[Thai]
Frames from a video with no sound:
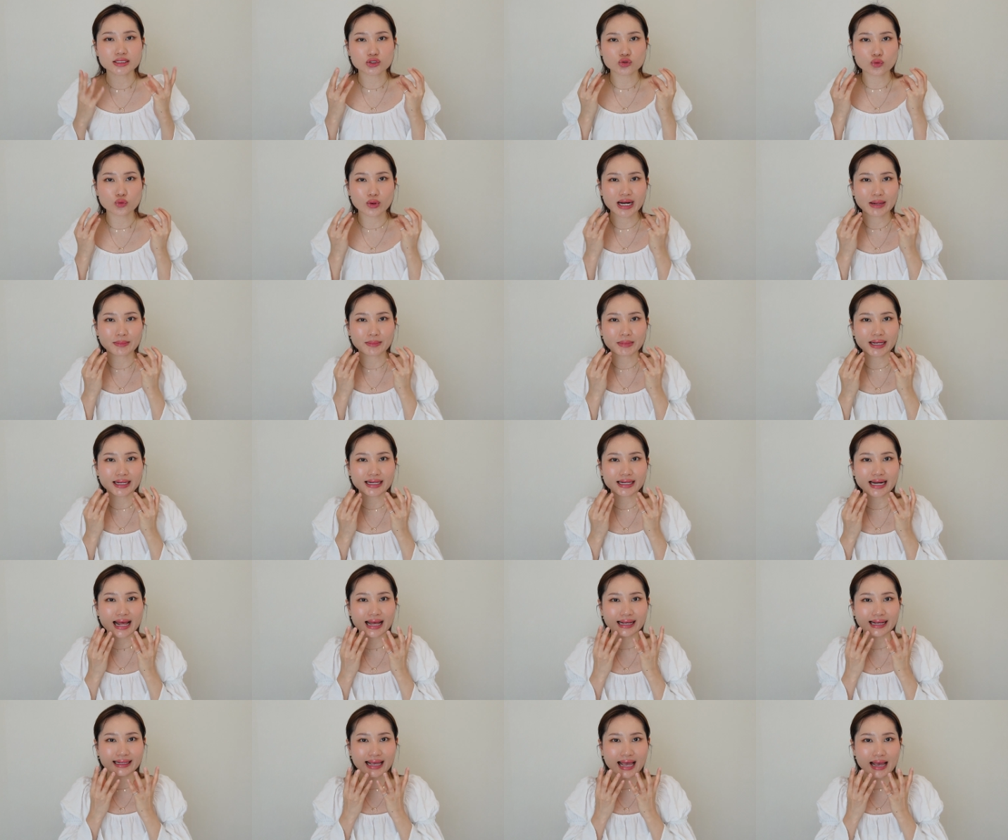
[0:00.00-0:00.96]
จะช่วยทำให้ห
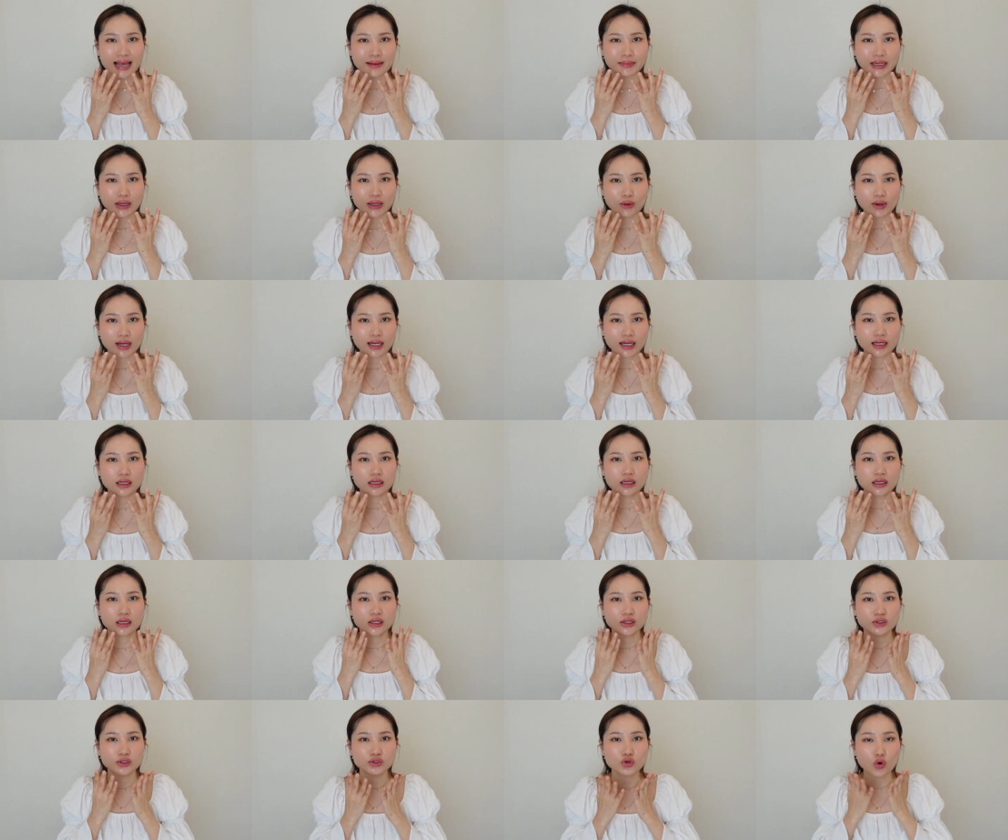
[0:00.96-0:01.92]
น้าแก้มเราอะ
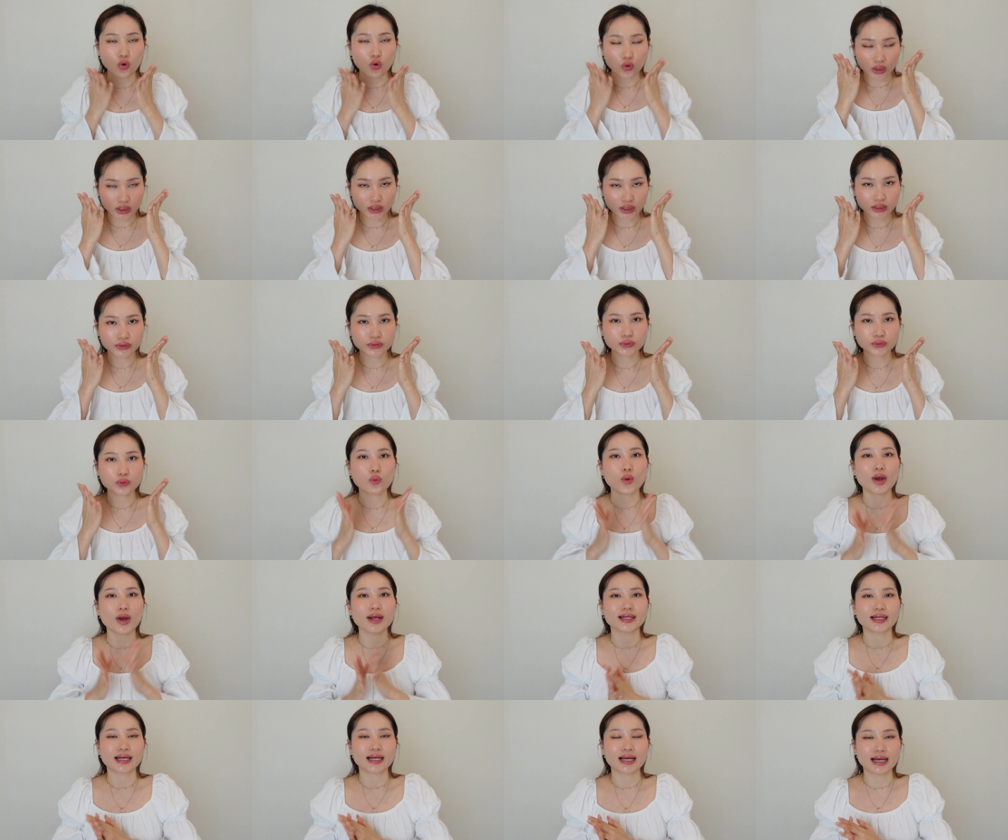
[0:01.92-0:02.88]
ยกขึ้นด้ว
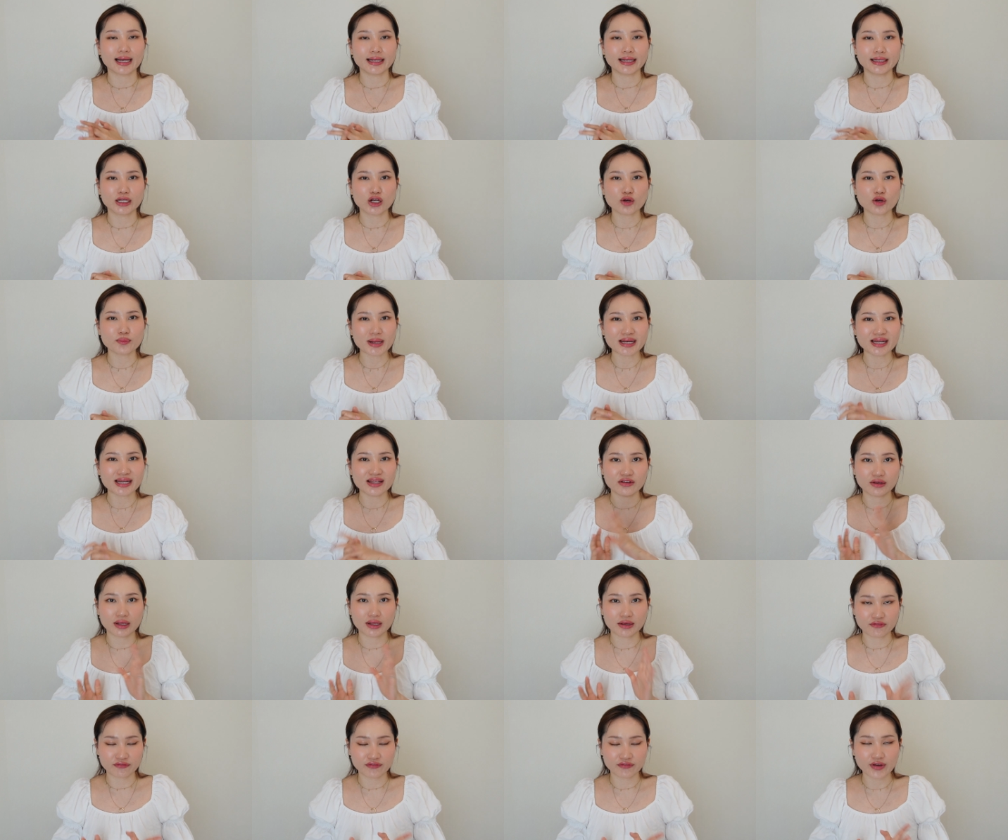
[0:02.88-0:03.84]
ยนะคะอันนี้ก็เป็นอีก
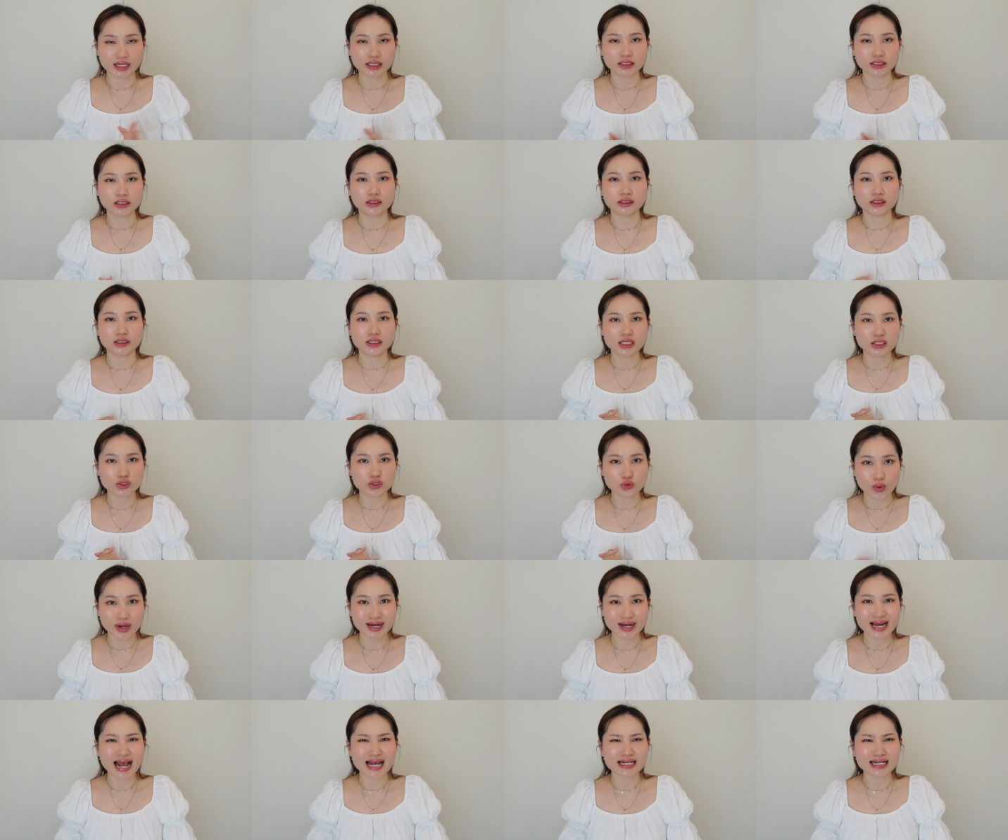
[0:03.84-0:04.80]
เอฟเฟกต์หนึ่งที่ช่
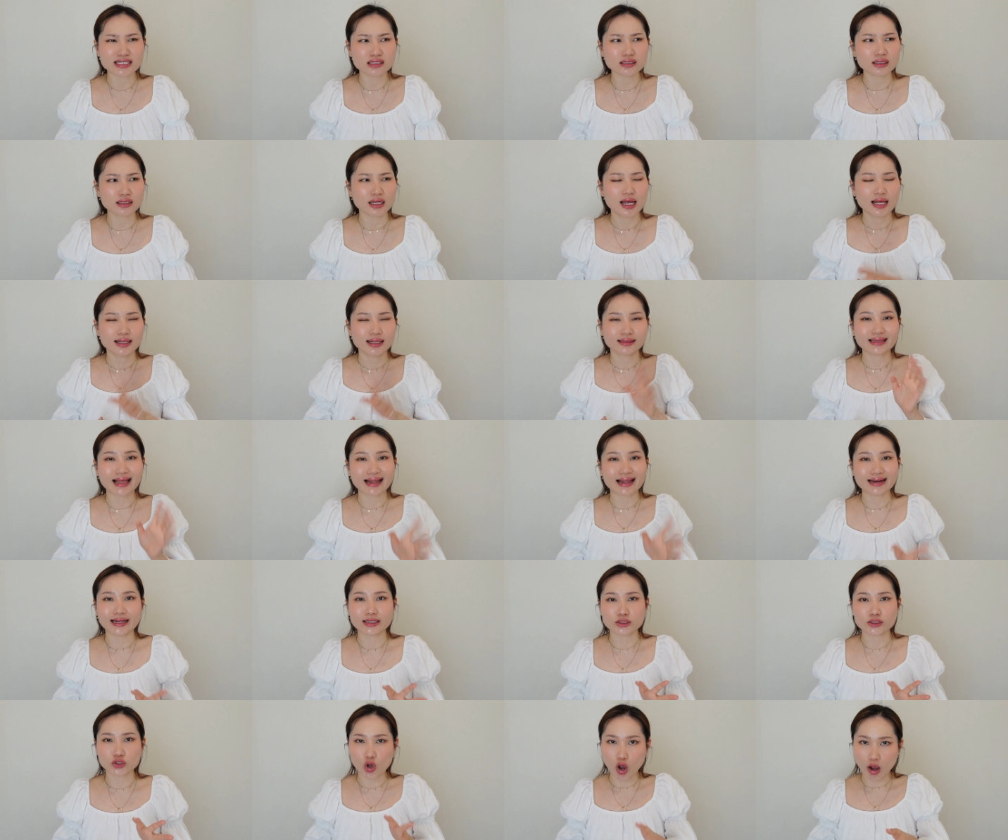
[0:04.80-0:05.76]
วยได้ซึ่งตา
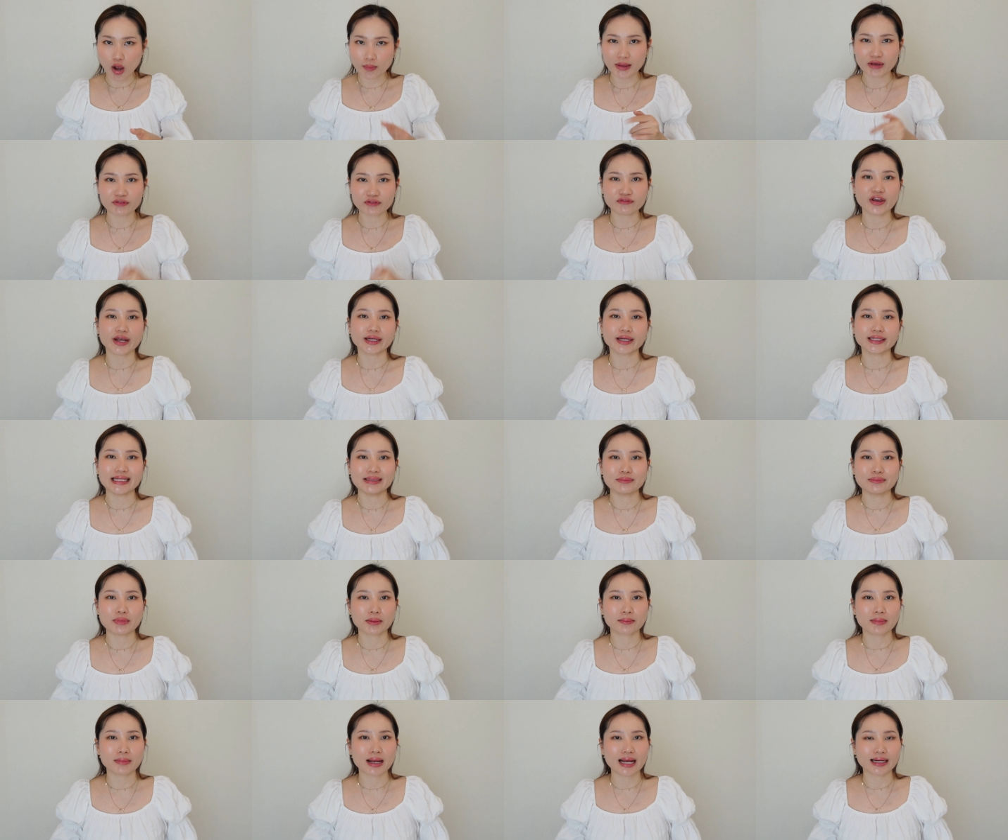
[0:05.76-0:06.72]
ลชอบเอฟเฟกต์นี้
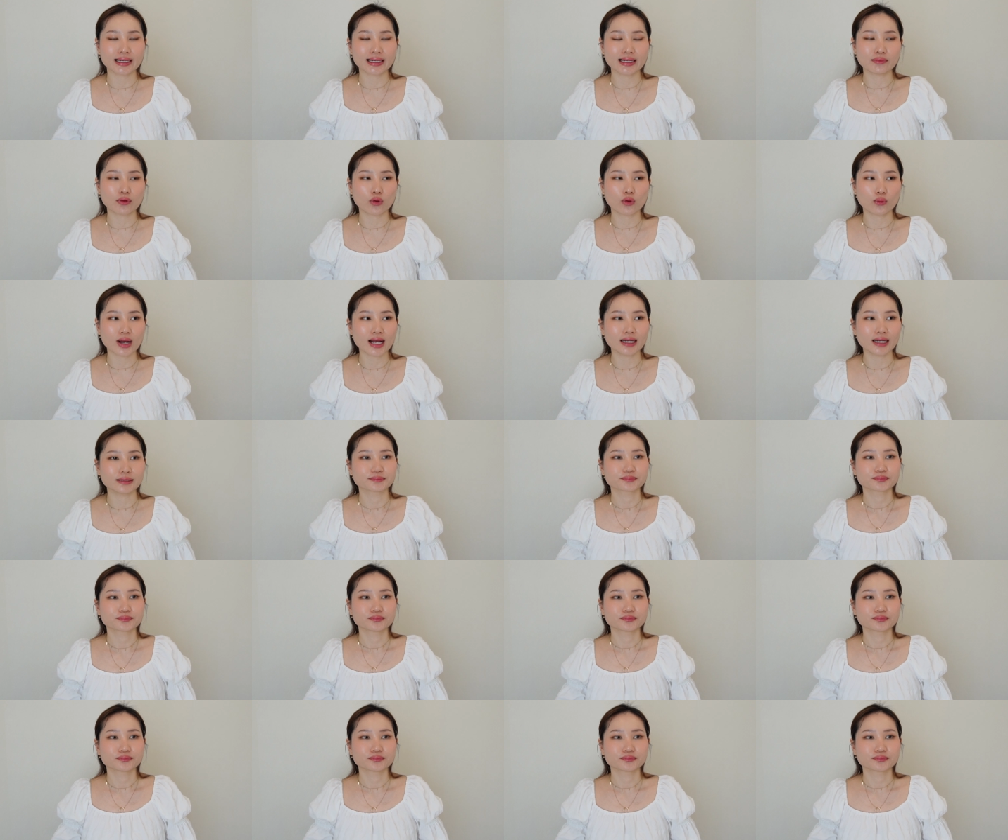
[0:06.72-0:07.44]
มากๆเลยเพราะว่า